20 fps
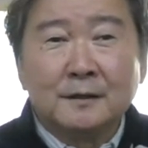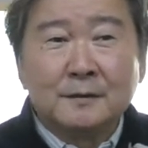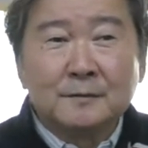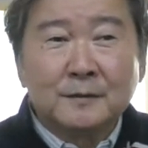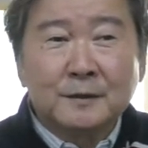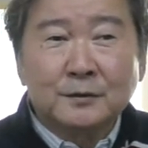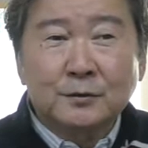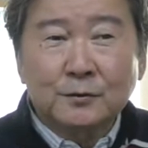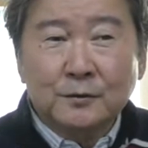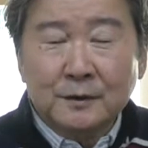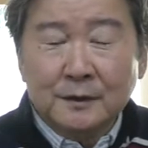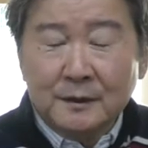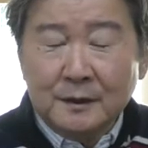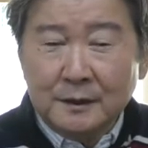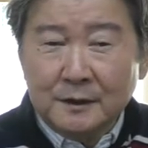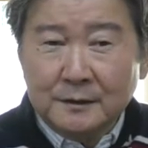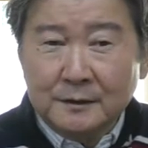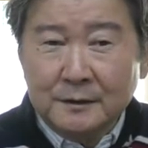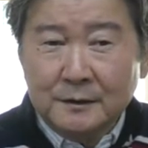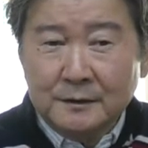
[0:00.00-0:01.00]
まあ、それ
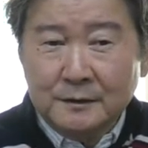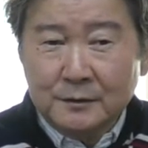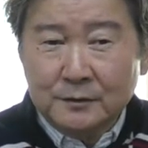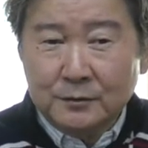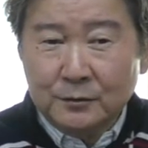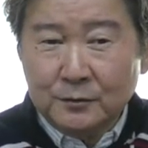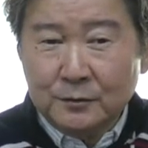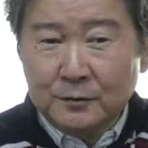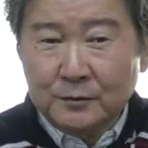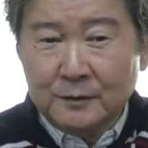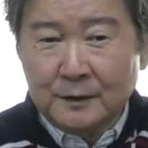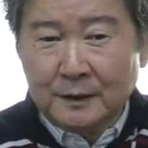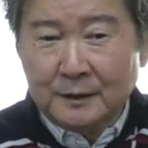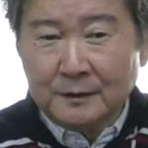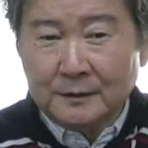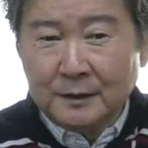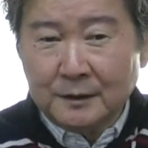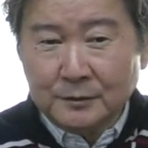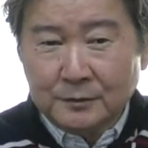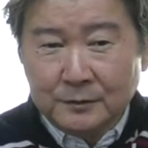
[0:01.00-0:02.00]
ができてるところ
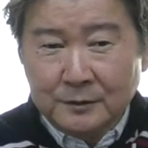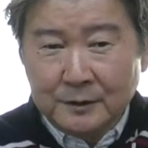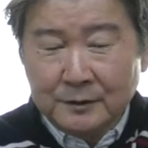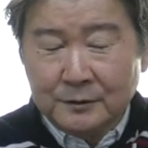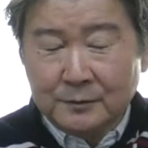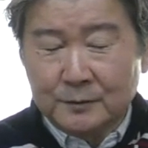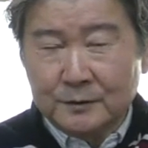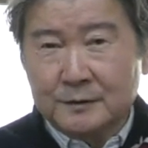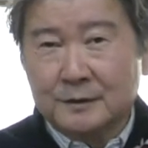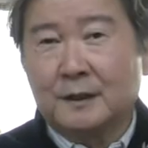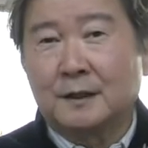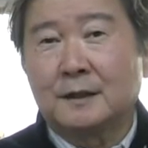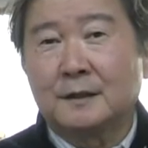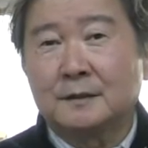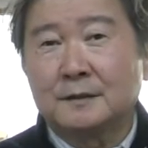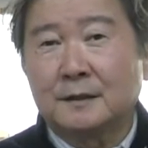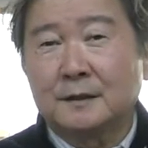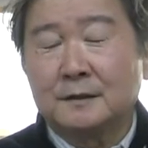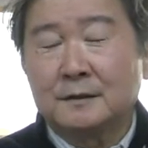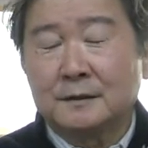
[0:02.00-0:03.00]
は多少なりともさ
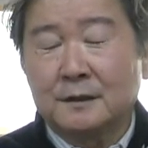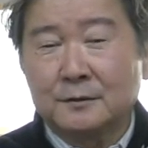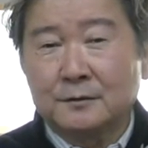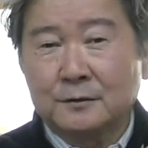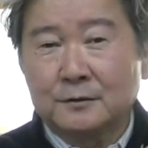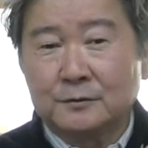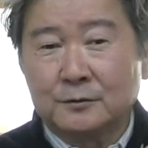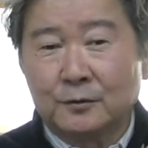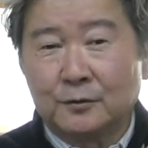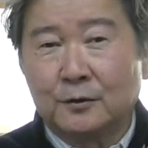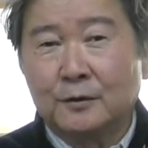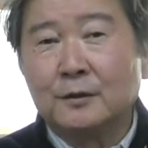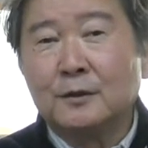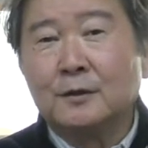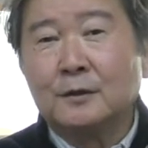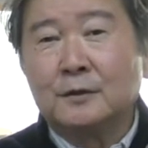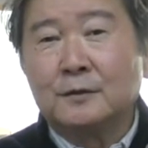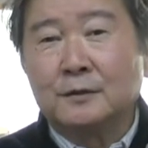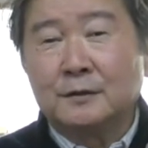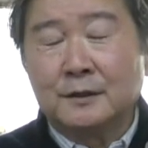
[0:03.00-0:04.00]
ななんとなくこ
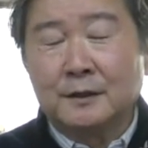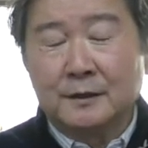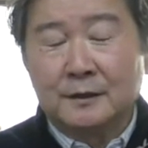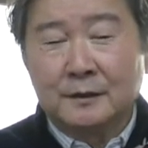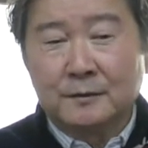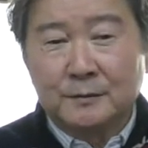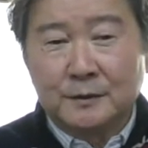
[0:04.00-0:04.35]
う、ね、